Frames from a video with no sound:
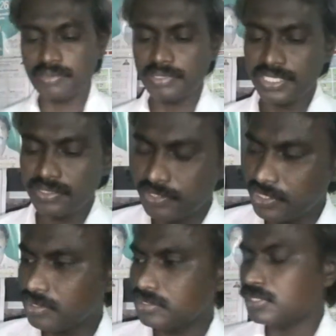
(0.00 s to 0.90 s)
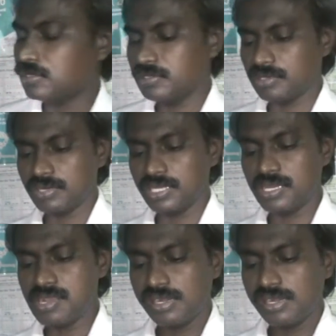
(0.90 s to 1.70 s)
కాబట్టి వినియోగదారులు ఎవరైనా